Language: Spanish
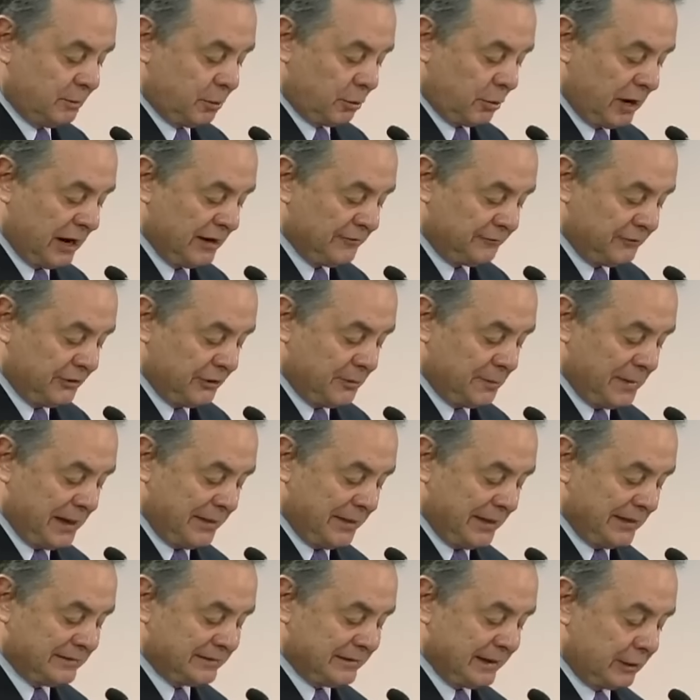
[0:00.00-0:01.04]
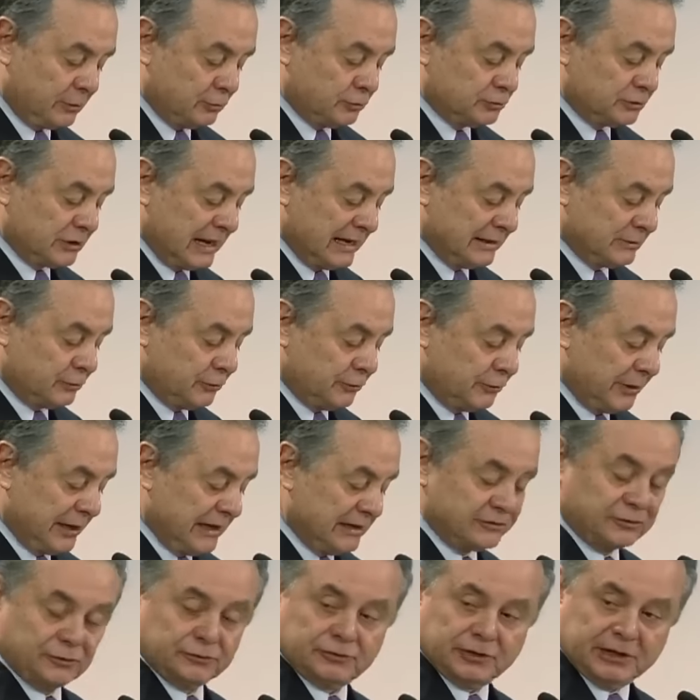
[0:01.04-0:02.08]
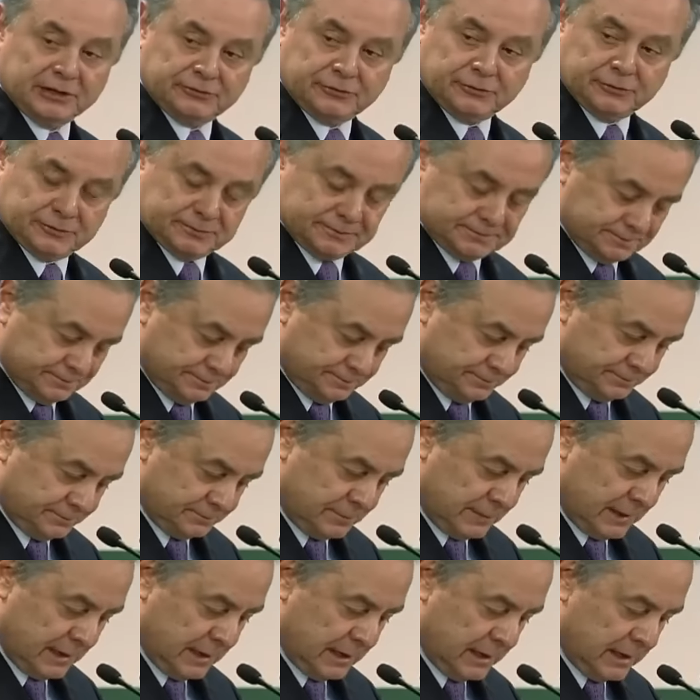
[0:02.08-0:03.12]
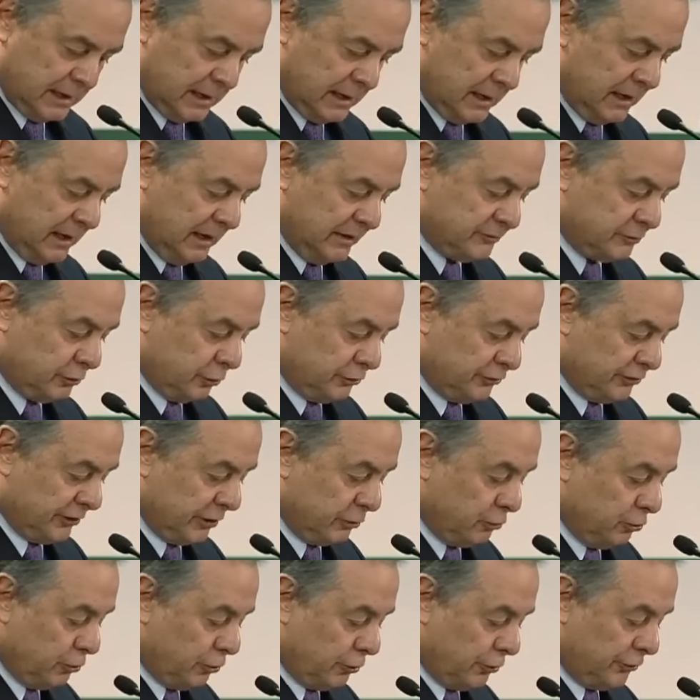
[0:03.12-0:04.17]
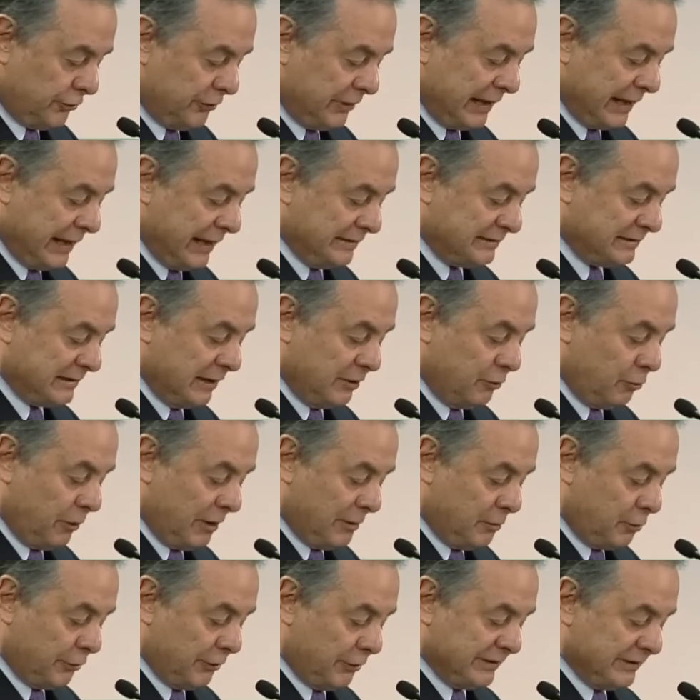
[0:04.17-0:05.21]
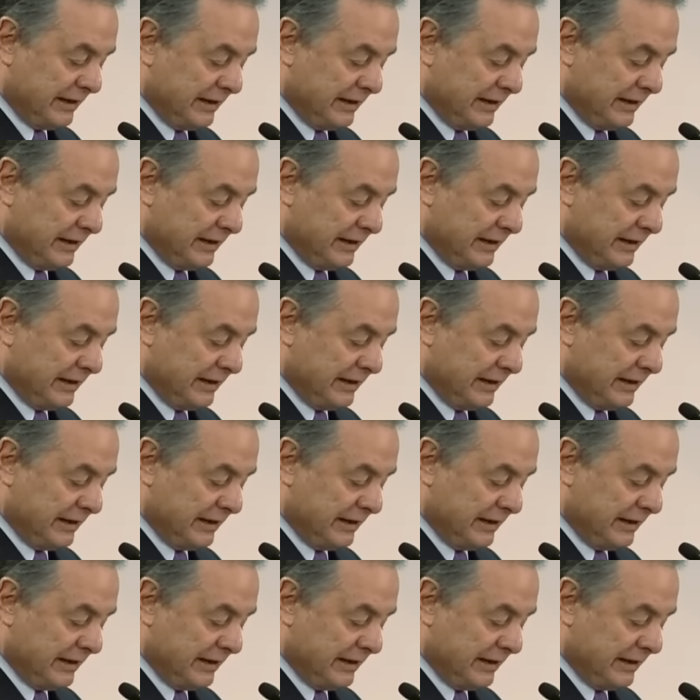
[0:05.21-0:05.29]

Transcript: por la firma de este contrato de asociación. Estoy seguro de que este nuevo